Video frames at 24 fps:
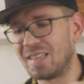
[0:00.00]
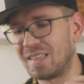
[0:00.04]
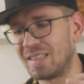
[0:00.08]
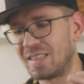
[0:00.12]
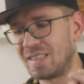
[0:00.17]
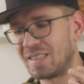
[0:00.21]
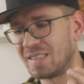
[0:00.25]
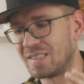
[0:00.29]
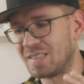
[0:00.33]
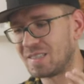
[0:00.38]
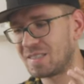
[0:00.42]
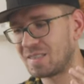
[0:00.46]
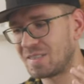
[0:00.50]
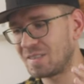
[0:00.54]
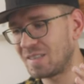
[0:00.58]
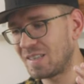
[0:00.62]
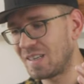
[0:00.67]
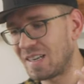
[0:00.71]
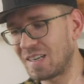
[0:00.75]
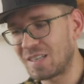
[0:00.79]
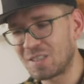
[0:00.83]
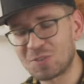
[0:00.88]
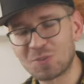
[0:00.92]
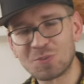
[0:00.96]
Jetzt
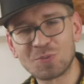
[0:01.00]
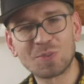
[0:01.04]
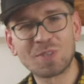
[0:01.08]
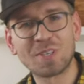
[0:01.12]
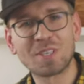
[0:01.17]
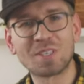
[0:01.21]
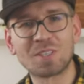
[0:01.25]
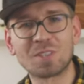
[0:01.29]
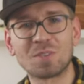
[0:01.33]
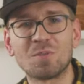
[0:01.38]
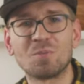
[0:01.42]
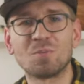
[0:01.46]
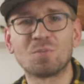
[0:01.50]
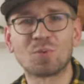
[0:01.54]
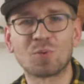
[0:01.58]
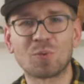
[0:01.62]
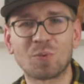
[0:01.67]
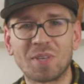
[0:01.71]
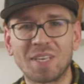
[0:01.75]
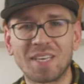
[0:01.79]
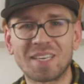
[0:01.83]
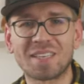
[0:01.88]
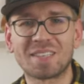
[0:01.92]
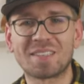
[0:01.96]
hast du irgendein
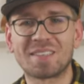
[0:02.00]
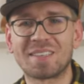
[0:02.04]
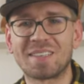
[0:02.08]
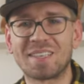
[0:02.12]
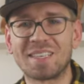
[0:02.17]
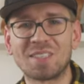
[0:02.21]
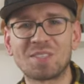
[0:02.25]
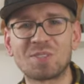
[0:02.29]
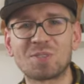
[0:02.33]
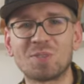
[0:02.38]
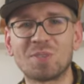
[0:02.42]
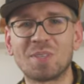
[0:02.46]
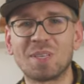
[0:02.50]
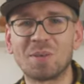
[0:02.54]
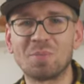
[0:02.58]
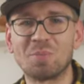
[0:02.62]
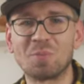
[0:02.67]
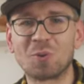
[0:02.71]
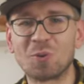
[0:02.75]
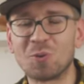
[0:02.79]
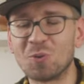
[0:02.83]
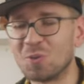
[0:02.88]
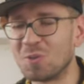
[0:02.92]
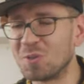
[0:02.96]
Projekt, gehst zu
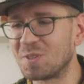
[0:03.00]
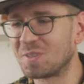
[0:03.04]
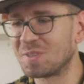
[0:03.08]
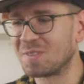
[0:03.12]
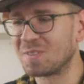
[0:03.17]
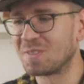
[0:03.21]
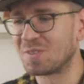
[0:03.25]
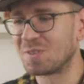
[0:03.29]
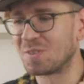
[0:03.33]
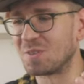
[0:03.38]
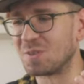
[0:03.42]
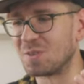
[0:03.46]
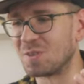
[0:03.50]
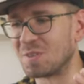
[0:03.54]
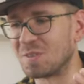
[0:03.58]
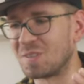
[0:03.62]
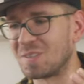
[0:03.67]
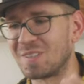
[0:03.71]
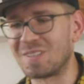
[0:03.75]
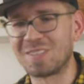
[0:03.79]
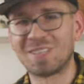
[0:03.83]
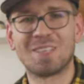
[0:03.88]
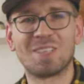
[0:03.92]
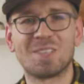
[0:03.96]
deinem Kunden
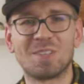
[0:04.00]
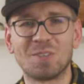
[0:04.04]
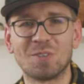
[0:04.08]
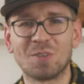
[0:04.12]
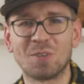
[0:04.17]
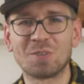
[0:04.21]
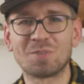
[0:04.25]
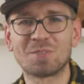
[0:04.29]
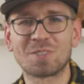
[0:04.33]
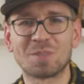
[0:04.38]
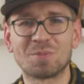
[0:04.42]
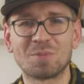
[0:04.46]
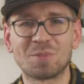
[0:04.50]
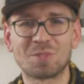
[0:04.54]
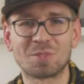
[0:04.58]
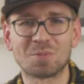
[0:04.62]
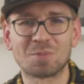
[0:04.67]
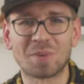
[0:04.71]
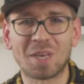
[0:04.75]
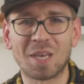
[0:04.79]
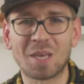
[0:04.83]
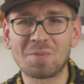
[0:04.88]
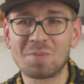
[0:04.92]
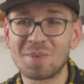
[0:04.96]
und läufst damit
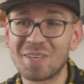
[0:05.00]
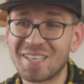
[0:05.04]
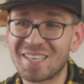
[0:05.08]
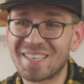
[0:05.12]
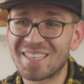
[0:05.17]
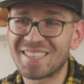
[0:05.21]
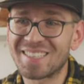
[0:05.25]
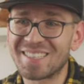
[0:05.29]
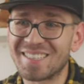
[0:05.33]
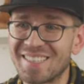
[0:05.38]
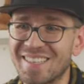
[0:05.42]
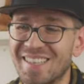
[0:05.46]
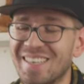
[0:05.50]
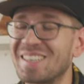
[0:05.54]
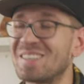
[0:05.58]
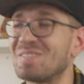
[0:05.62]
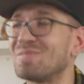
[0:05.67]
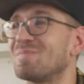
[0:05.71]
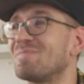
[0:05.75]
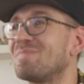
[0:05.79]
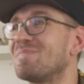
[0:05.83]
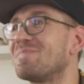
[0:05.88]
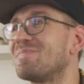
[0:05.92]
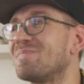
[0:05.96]
zum Gaming-Rechner
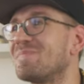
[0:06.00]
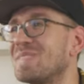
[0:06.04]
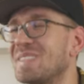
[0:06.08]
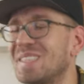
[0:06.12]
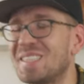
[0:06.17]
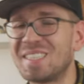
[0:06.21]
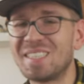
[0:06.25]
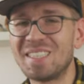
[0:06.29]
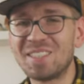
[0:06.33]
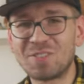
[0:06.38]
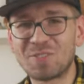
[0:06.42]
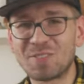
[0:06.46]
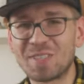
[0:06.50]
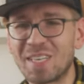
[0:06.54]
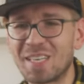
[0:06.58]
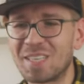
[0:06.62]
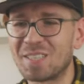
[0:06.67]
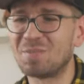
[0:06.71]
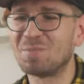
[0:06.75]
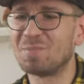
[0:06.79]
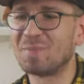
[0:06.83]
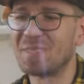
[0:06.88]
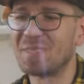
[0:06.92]
rein, sieht vielleicht ein